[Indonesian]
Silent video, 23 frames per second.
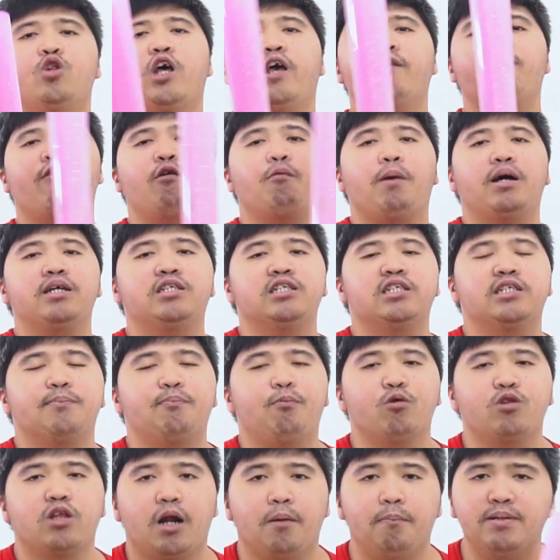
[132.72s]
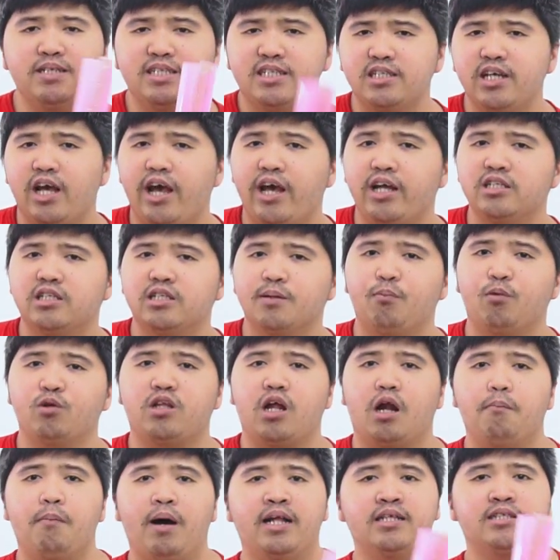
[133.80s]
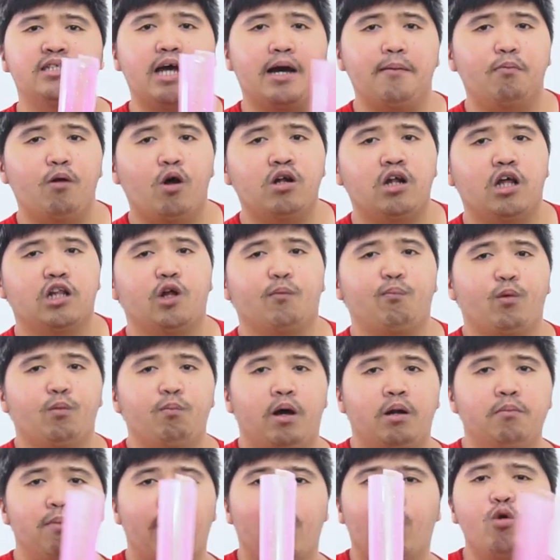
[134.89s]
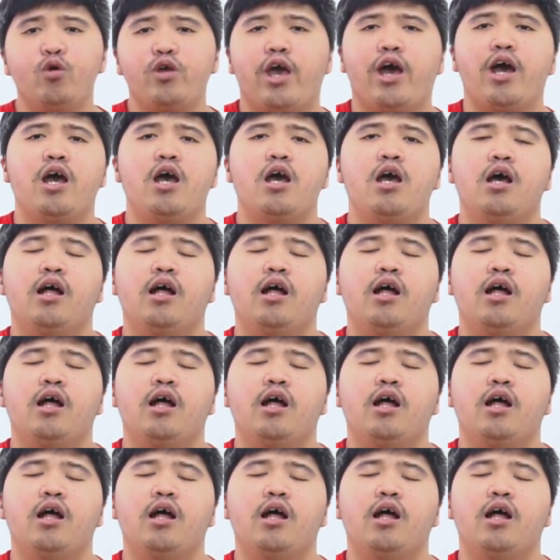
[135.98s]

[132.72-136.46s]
untuk informasi seputar mesin, seputar bahan sablon ataupun bahan bakunya,